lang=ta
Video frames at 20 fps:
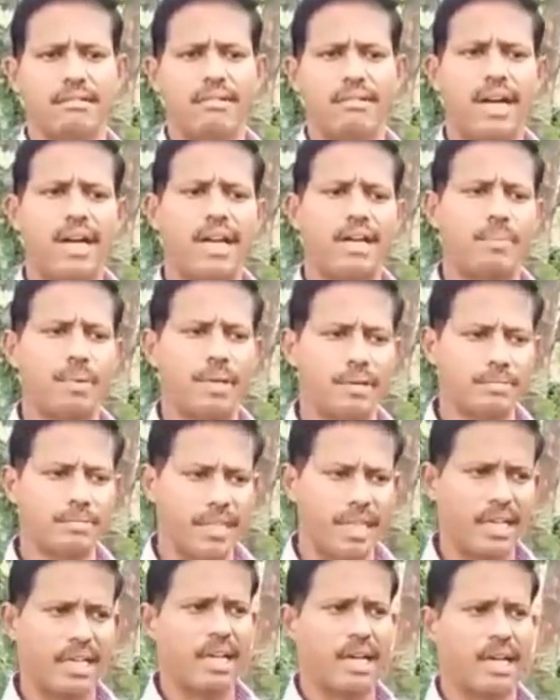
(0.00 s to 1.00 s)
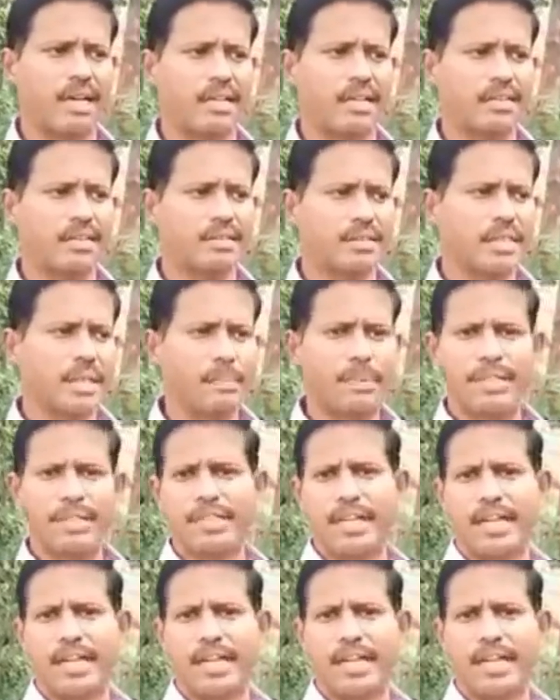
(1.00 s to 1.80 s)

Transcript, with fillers: வாழைப்பழம் தேங்காய் எப்படி